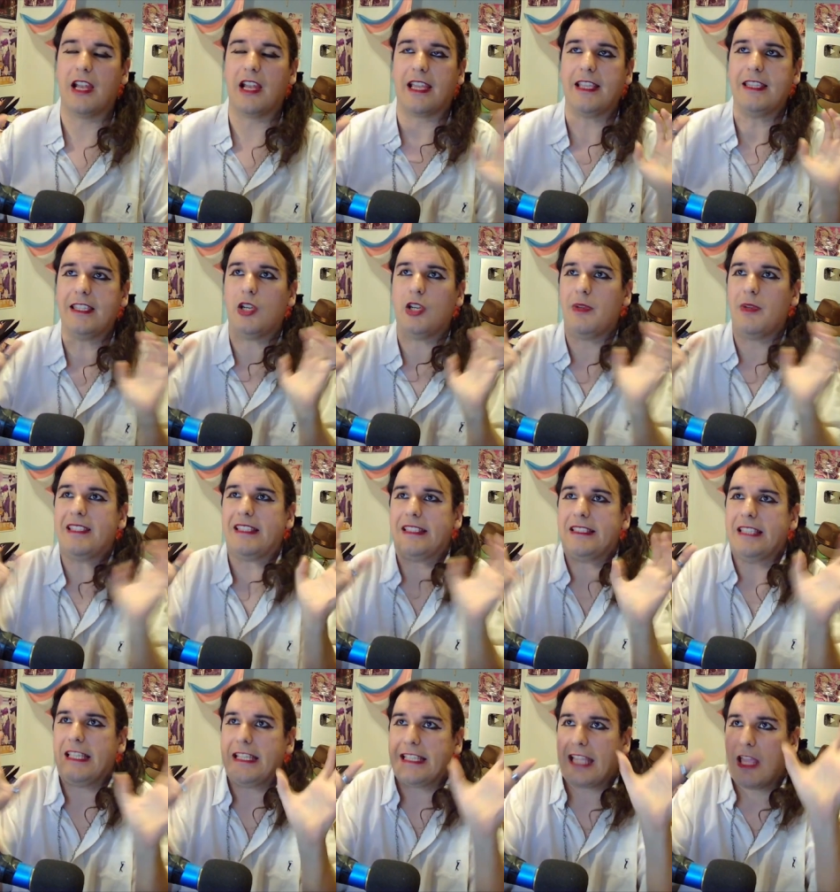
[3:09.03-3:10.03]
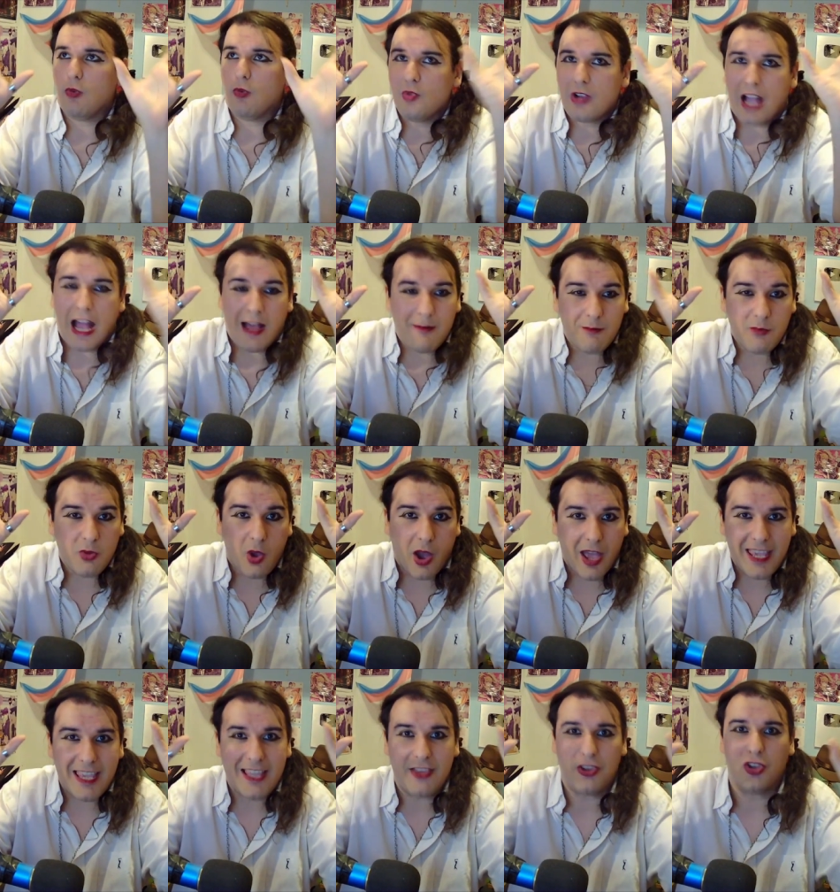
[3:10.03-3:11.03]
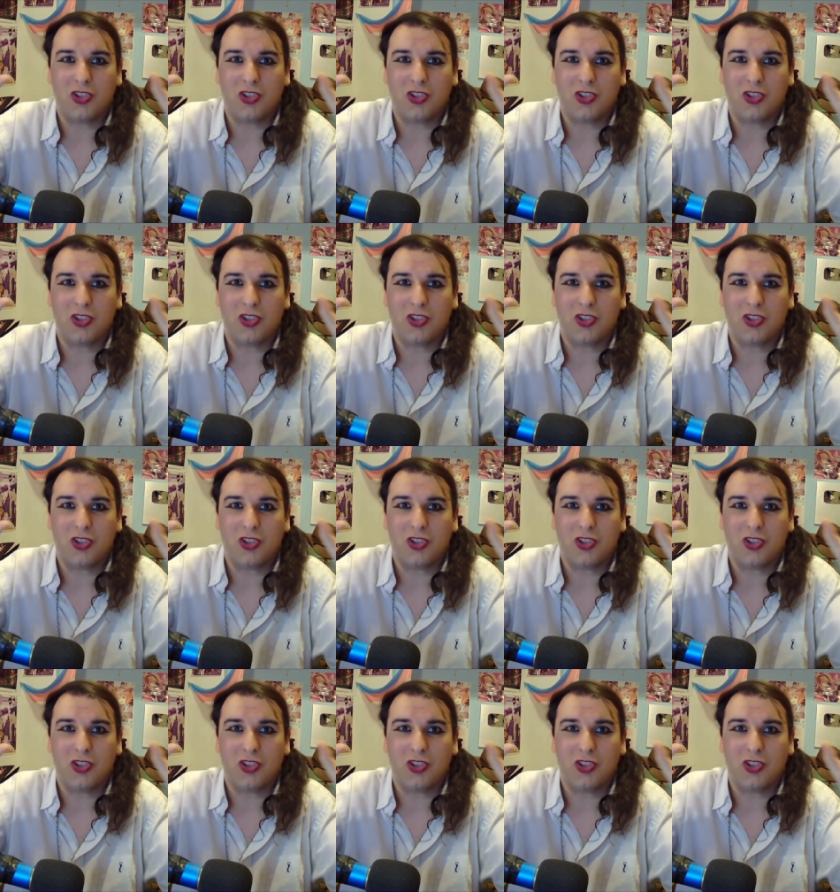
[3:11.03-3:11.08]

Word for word: la gente no va a entender que hay un cambio ahí,